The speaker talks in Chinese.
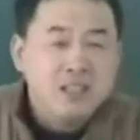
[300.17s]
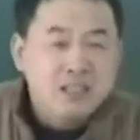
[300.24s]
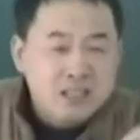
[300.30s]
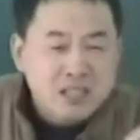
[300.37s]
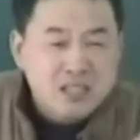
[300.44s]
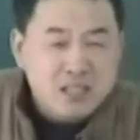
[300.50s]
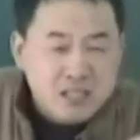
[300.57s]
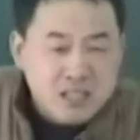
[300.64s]

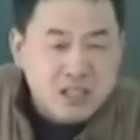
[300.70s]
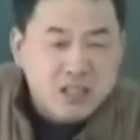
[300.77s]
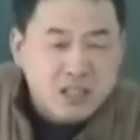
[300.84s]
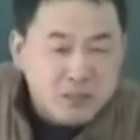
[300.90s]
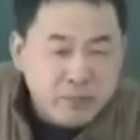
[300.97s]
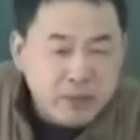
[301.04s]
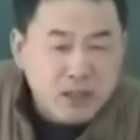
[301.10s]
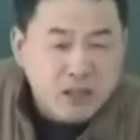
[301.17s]
这些介
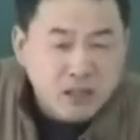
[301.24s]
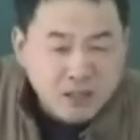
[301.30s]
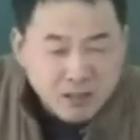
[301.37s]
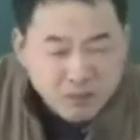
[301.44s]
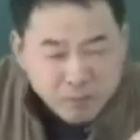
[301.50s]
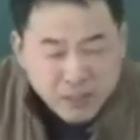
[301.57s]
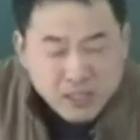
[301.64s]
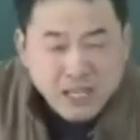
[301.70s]
类贝壳
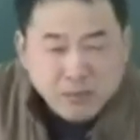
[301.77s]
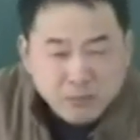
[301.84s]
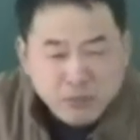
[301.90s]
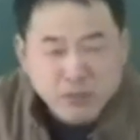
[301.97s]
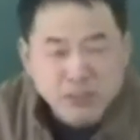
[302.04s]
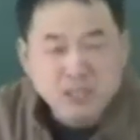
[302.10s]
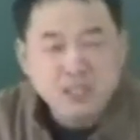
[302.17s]
别加牡蛎